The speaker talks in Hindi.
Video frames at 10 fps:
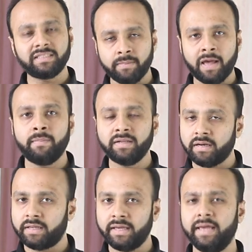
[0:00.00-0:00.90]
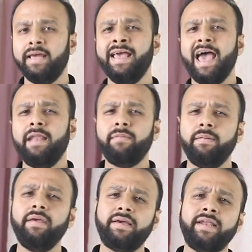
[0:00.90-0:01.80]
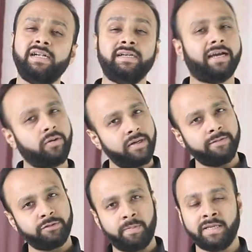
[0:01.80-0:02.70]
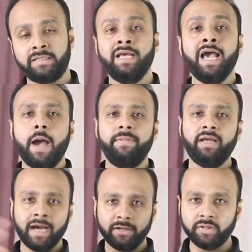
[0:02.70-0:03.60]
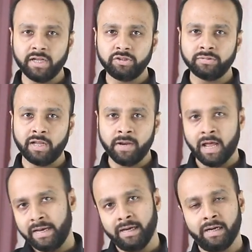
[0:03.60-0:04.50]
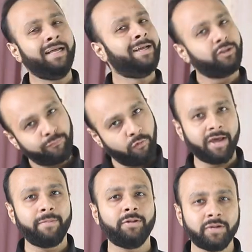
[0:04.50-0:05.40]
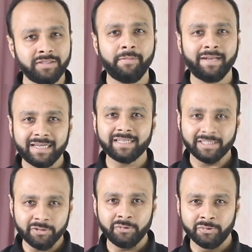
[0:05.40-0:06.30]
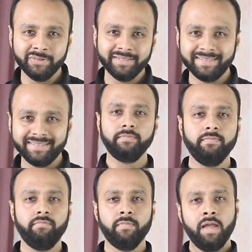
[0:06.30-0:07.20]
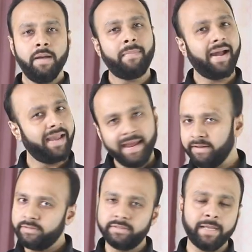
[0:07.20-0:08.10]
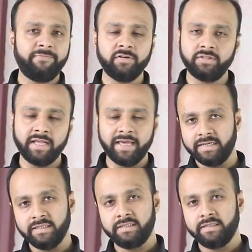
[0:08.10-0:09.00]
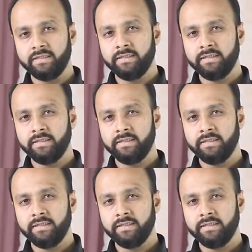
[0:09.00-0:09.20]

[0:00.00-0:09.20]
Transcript: का सामान मत रखिए एंड मे बी क्रिएट अ डेकोरेटिव स्पेस आपने घर तो इतना सुंदर बना लिया तो फॉयर भी तो अच्छा बना सकते हो माई एथ टिप फॉर टूडेज